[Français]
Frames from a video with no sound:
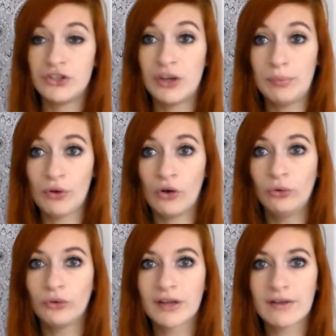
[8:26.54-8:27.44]
J'ai pu
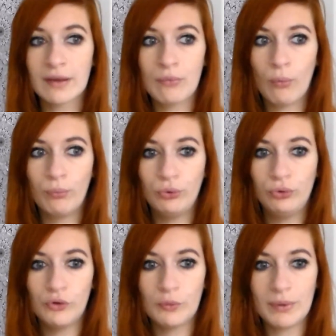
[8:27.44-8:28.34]
rencontrer vraiment
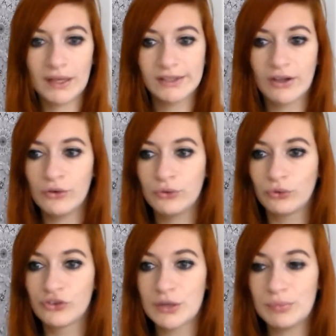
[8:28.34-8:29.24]
beaucoup de personnes,
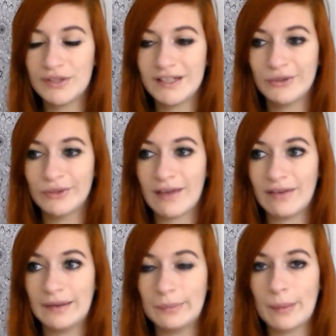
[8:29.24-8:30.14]
donc j'ai pu discuter
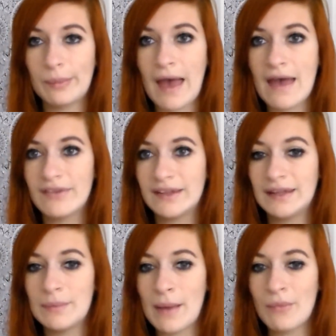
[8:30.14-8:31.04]
avec des papas, avec
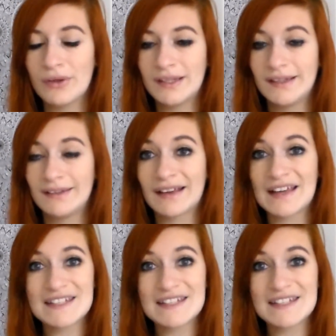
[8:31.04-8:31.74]
des mamans, etc.